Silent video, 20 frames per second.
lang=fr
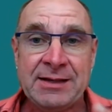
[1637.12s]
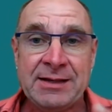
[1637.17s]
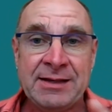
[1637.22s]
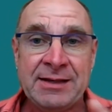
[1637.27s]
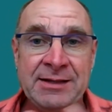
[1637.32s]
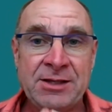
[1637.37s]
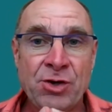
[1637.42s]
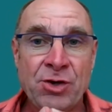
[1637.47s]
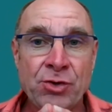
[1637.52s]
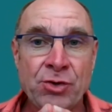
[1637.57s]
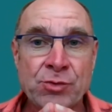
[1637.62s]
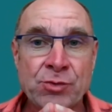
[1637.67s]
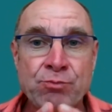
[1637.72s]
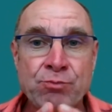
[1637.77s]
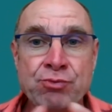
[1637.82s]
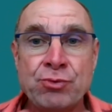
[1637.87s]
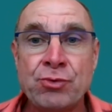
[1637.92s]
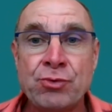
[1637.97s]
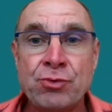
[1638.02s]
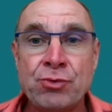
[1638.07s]
Aidante
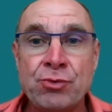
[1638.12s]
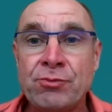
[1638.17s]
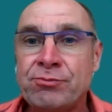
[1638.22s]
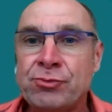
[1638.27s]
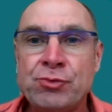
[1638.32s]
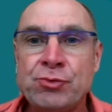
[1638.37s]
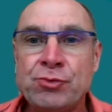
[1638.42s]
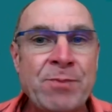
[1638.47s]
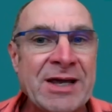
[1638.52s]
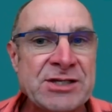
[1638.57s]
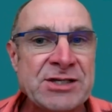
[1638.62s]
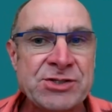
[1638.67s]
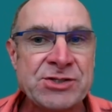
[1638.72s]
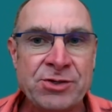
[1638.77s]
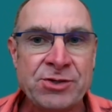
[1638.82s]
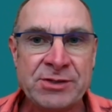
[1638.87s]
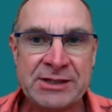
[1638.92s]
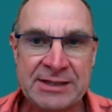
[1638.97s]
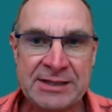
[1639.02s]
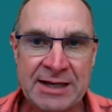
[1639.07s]
pour toute
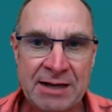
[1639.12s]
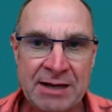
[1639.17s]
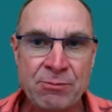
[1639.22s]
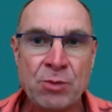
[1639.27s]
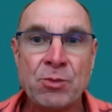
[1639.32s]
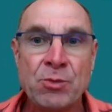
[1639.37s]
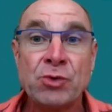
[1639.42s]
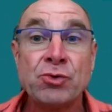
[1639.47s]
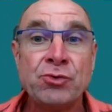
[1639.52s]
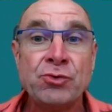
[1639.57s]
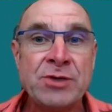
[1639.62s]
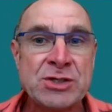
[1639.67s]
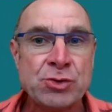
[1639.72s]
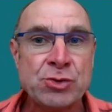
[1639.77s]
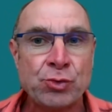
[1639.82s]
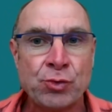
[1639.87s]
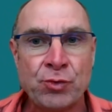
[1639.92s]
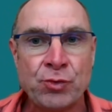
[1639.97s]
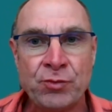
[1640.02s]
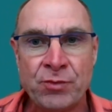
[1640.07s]
personne qui, à un moment donné,
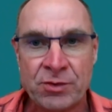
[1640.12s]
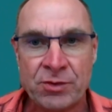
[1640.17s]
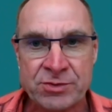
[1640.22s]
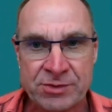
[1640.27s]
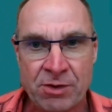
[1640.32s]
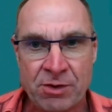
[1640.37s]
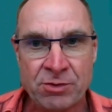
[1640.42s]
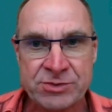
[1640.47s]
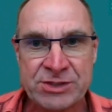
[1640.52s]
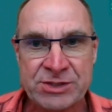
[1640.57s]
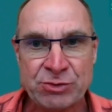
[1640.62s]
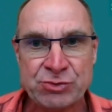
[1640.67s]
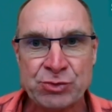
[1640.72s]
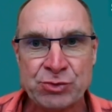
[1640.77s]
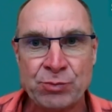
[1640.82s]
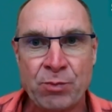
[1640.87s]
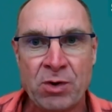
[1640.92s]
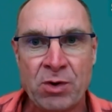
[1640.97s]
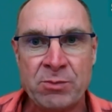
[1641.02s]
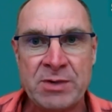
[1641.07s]
se trouve en,
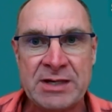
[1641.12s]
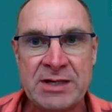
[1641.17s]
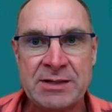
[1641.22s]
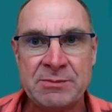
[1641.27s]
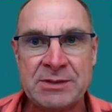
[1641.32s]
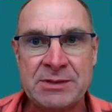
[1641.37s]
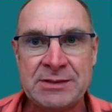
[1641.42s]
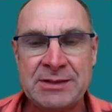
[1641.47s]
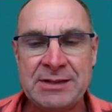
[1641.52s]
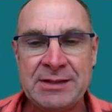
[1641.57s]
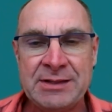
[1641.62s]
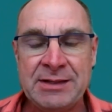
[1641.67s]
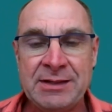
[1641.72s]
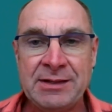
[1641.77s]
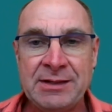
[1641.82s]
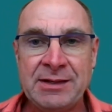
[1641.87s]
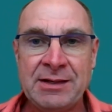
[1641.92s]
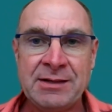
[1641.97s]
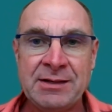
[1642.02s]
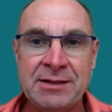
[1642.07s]
situation de problème.
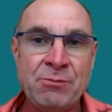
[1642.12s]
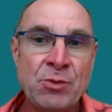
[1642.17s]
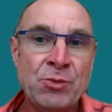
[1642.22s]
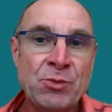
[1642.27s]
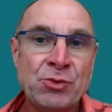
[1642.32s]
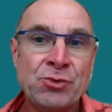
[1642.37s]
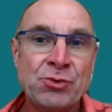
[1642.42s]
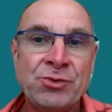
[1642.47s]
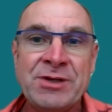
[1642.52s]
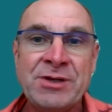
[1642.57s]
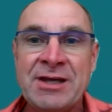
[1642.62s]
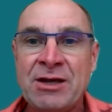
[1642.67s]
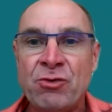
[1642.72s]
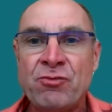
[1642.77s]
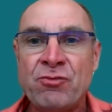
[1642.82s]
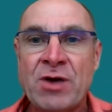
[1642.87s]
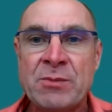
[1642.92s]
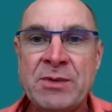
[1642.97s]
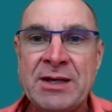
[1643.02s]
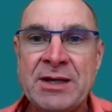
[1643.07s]
À un moment donné, et on
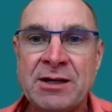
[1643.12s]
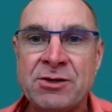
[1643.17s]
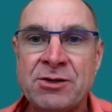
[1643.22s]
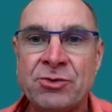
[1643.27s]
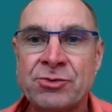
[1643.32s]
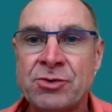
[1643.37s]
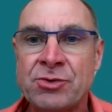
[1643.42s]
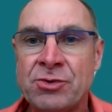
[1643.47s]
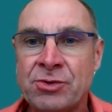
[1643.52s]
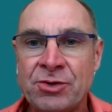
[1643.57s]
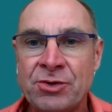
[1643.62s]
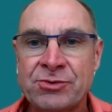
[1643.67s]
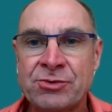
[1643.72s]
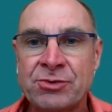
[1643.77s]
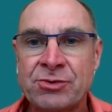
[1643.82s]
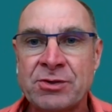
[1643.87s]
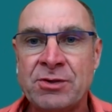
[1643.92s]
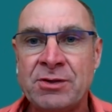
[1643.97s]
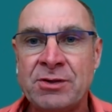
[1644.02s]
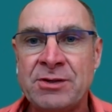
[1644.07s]
voit bien quand,
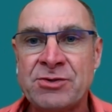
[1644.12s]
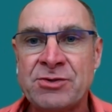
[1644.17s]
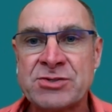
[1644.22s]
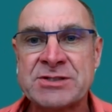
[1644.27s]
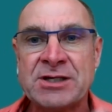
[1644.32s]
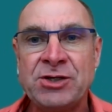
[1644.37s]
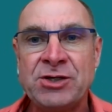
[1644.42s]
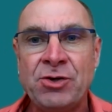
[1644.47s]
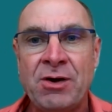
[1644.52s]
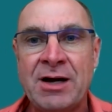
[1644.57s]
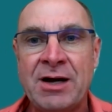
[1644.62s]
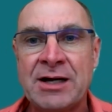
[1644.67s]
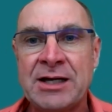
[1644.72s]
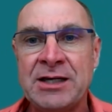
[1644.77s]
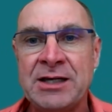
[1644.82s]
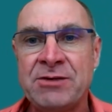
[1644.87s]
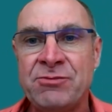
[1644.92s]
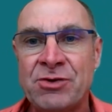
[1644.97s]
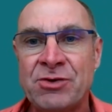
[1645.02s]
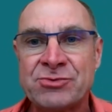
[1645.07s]
un enseignant
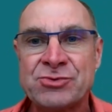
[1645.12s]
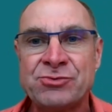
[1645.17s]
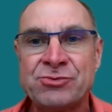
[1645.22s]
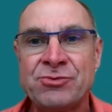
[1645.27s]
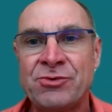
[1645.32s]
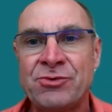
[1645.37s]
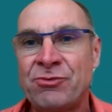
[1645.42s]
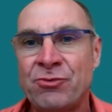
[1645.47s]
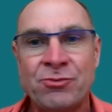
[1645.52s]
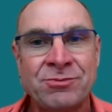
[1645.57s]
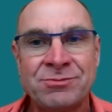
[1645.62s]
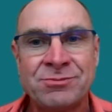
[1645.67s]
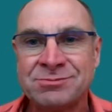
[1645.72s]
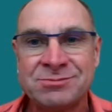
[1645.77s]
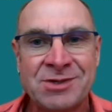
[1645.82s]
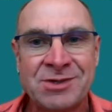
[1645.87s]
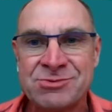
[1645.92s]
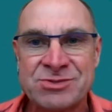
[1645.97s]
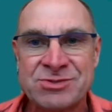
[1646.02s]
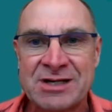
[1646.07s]
arrive dans une,
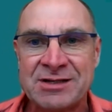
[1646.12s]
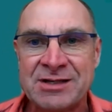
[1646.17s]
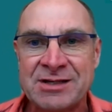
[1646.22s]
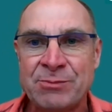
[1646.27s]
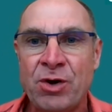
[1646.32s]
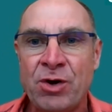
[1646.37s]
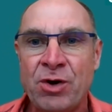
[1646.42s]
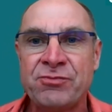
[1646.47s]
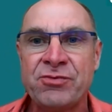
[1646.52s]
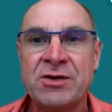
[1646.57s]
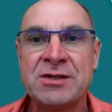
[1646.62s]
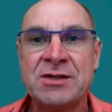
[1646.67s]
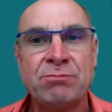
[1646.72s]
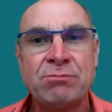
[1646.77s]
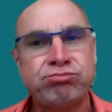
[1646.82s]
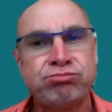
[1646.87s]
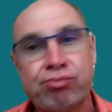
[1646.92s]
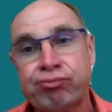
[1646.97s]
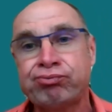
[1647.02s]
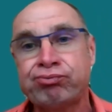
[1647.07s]
salle des profs et il
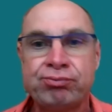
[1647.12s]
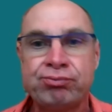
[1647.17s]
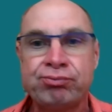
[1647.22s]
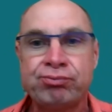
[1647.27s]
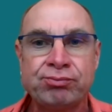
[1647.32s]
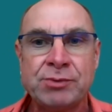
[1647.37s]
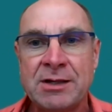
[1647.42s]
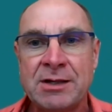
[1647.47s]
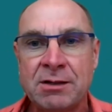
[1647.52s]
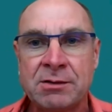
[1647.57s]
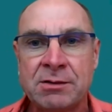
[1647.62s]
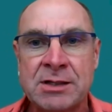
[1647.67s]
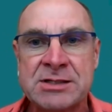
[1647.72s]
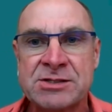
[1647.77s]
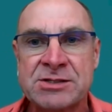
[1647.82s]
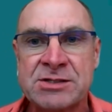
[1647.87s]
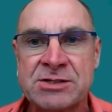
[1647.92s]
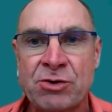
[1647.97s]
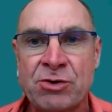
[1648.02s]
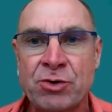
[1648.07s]
dit
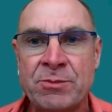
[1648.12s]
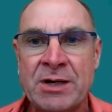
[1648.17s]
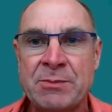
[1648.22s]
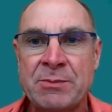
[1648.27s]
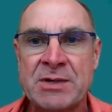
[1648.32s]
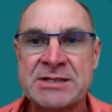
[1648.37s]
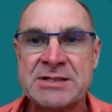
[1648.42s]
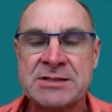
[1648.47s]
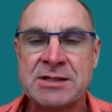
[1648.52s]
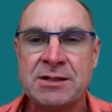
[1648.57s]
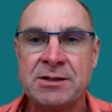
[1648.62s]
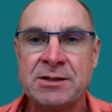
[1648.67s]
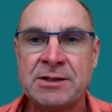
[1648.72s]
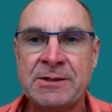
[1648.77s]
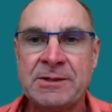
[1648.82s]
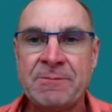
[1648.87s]
Qu'est-ce qui s'est encore mal passé